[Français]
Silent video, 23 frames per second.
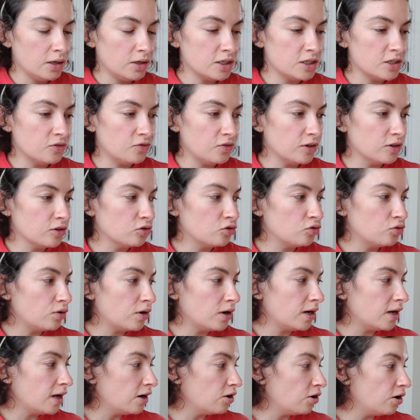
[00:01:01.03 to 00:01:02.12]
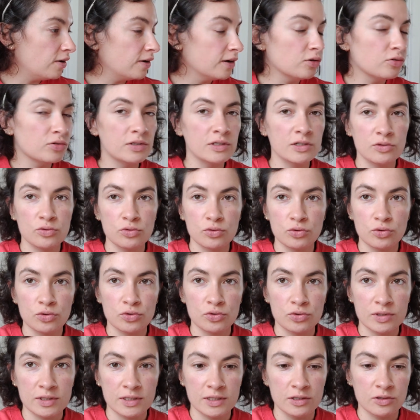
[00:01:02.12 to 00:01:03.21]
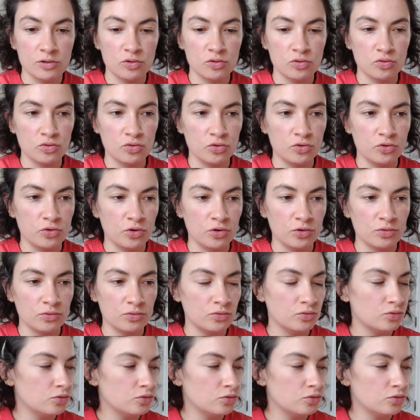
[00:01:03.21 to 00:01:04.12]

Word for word: j'ai fait une toile, alors avec le tissu que j'utilise tout le temps,